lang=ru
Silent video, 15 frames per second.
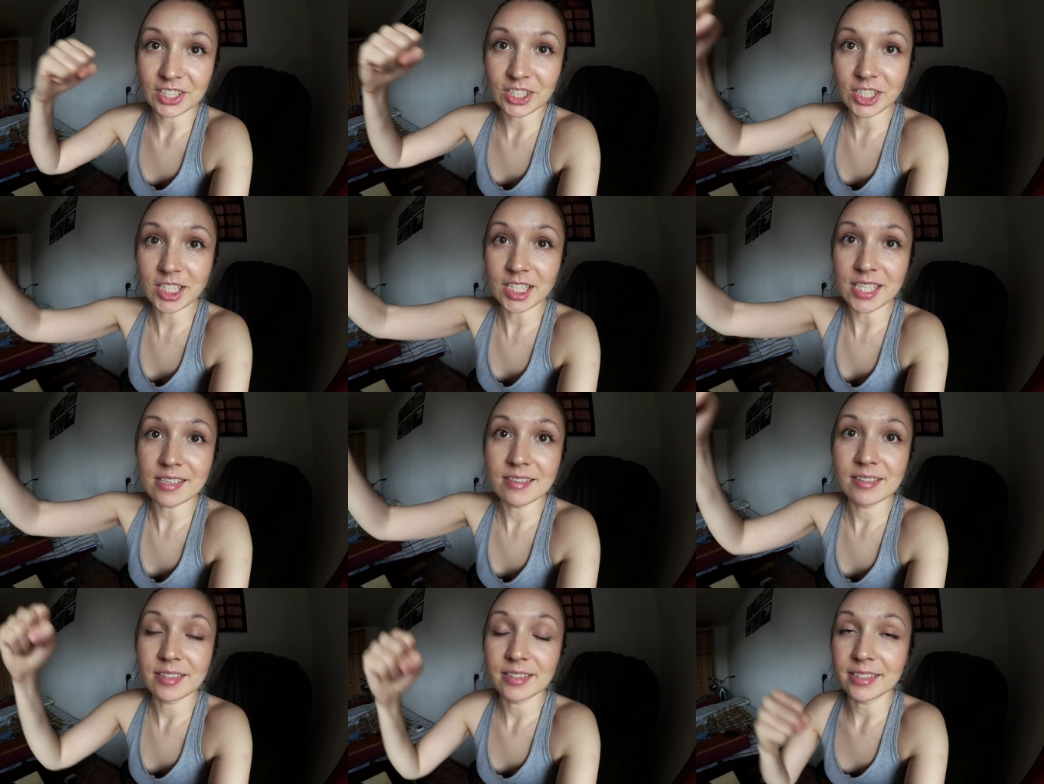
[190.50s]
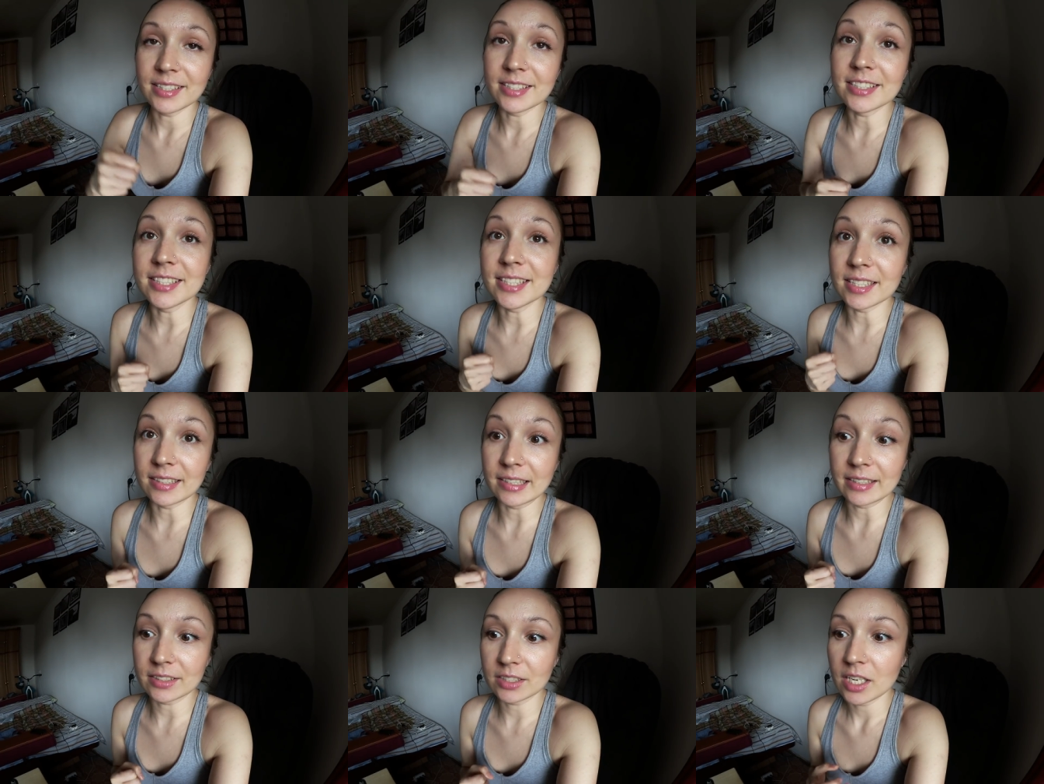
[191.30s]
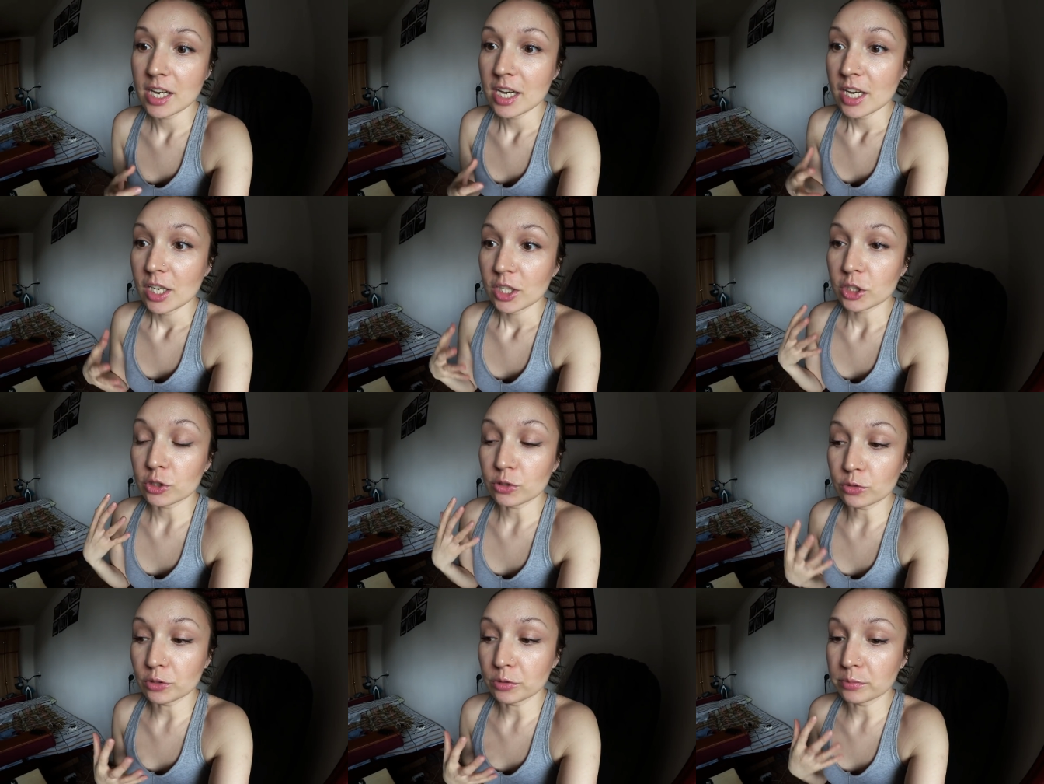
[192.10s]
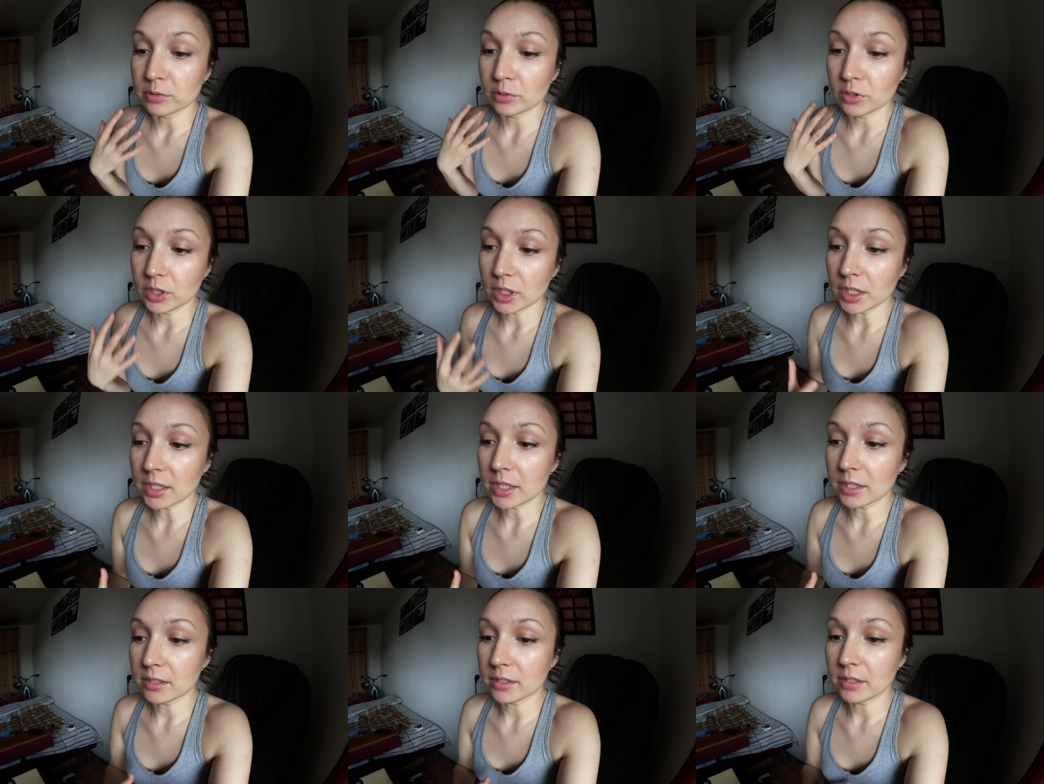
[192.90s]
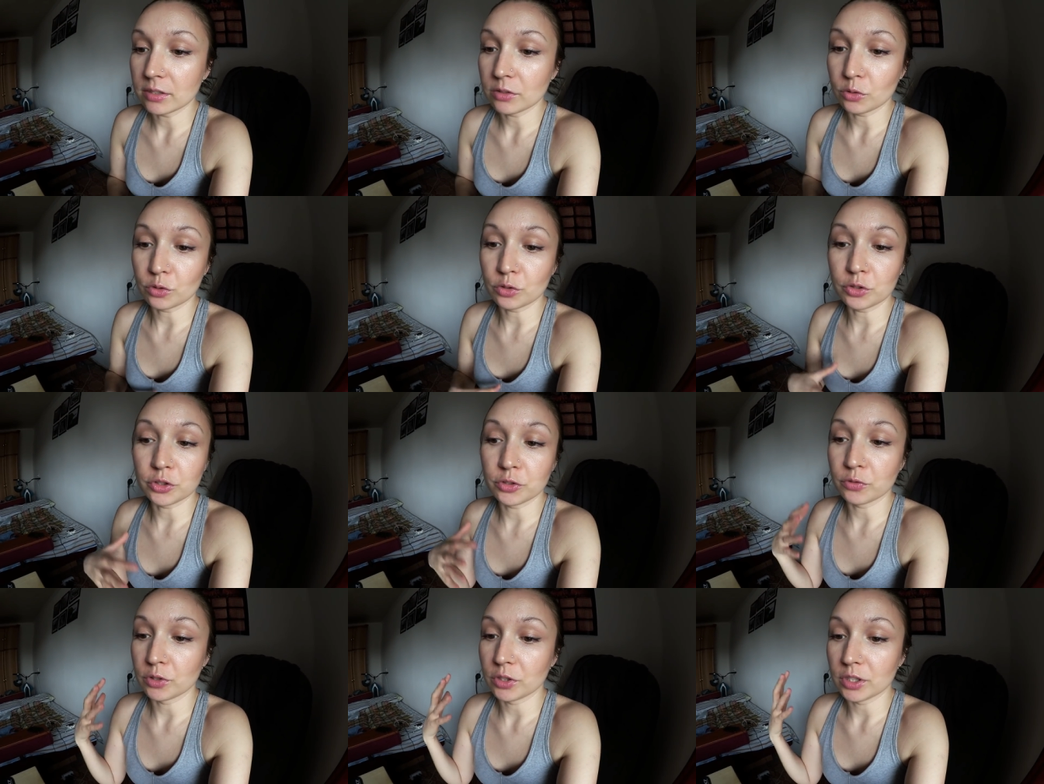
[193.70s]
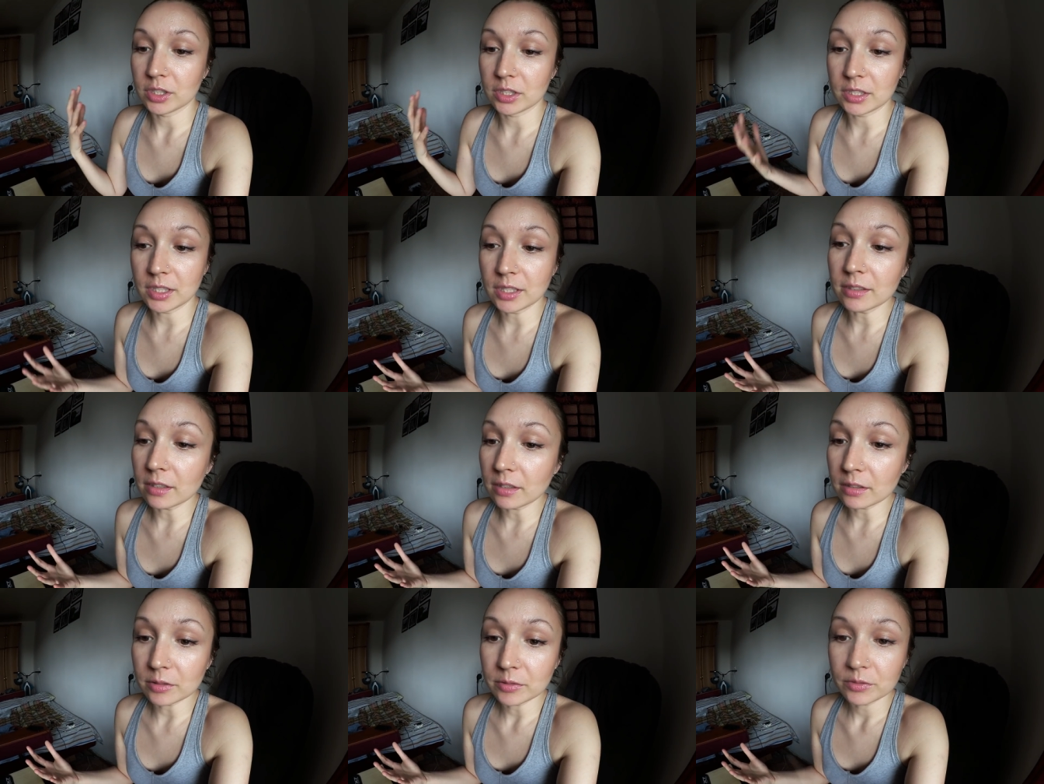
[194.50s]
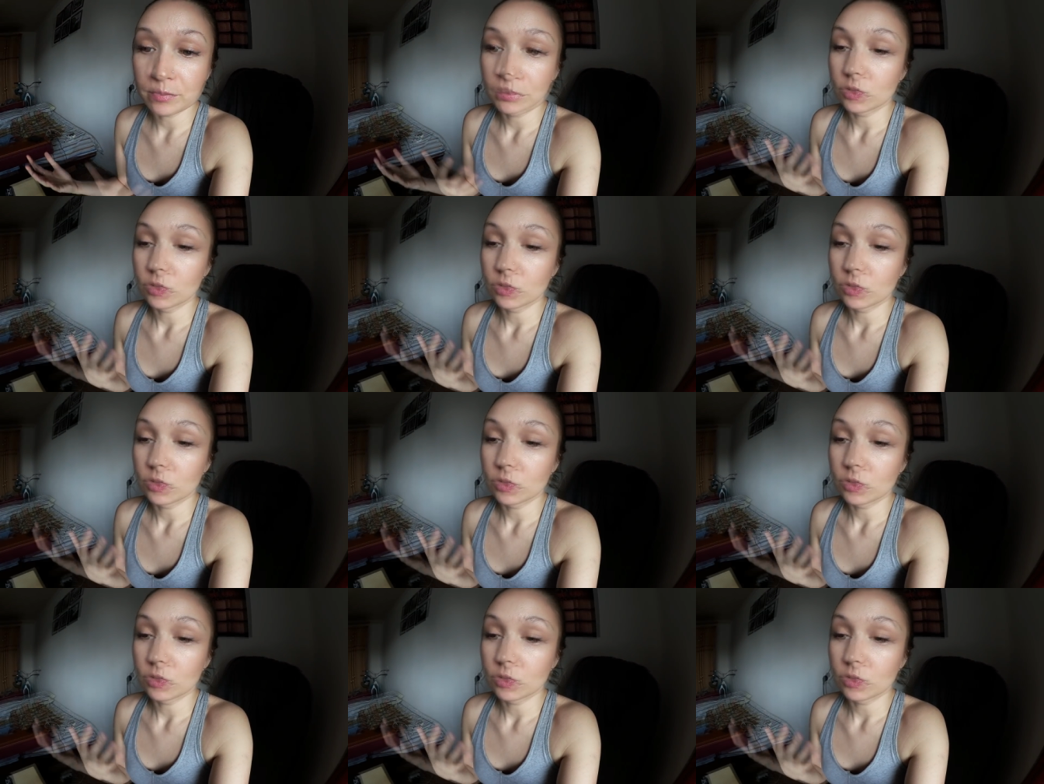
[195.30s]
идти и делать что-нибудь делать, то, чего не сделал,